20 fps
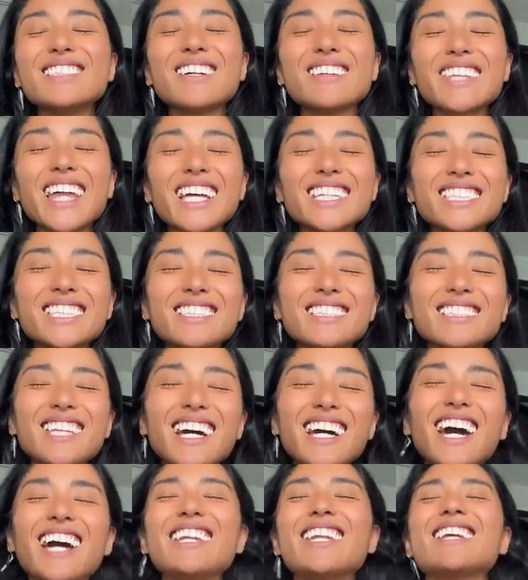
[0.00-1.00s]
然私の
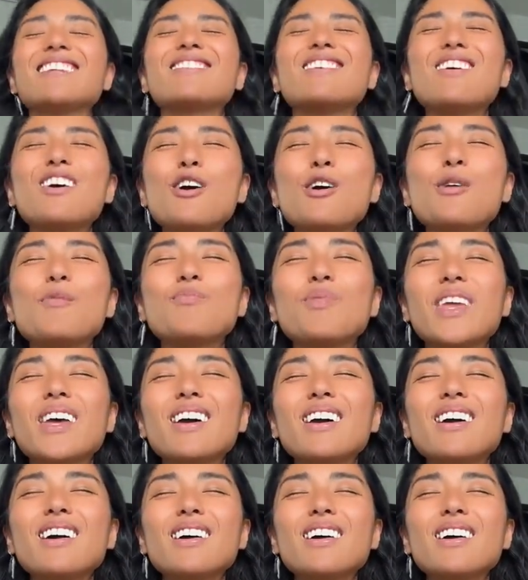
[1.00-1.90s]
中での、